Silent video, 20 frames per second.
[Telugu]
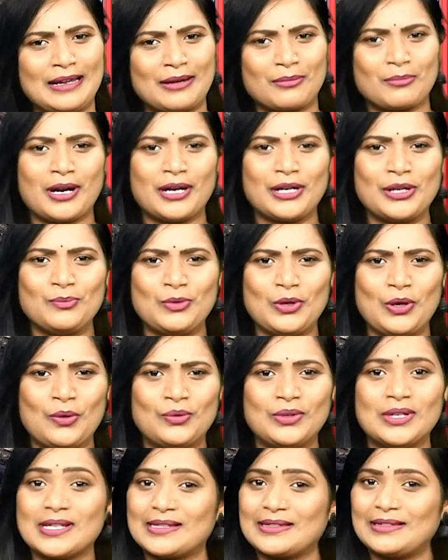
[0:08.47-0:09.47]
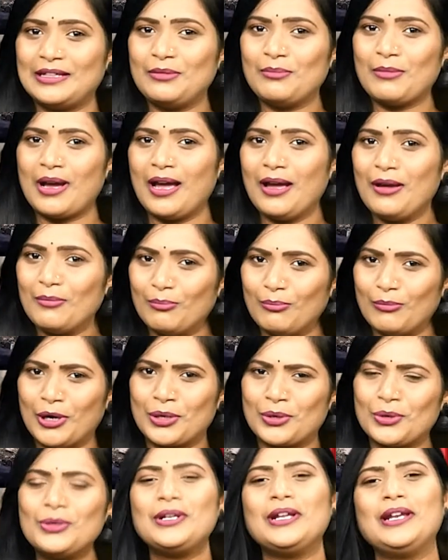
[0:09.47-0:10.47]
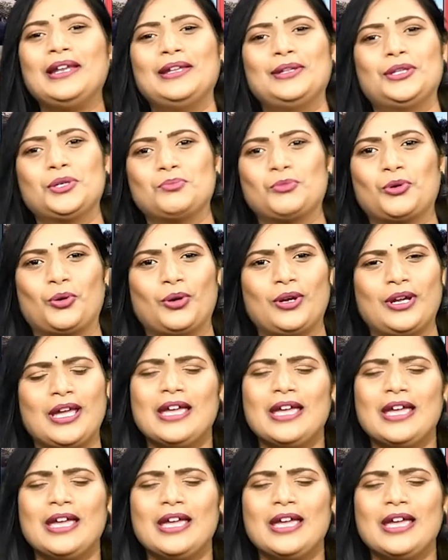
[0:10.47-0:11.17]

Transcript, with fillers: నిర్మాణంలో ఉన్న సినిమా మరోటి లేదేమో